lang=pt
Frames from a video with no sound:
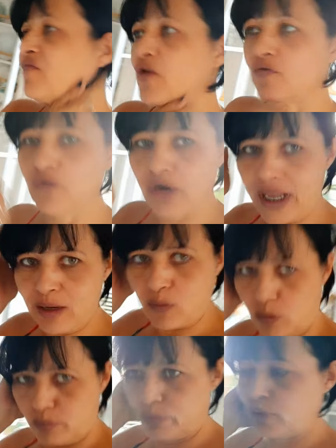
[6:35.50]
vem eu vou lá e
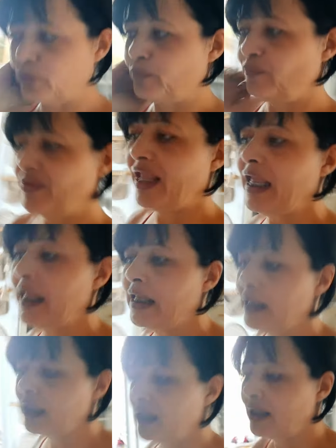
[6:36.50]
compro, né?
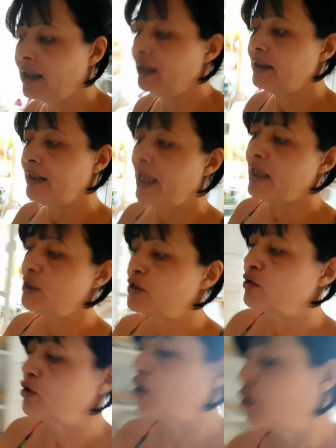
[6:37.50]
E é
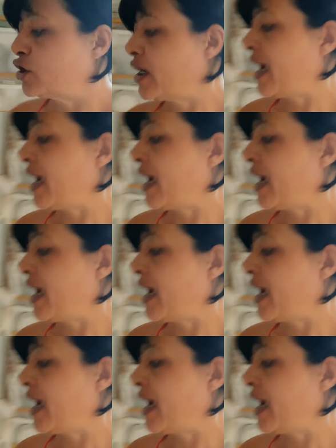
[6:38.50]
isso, gente.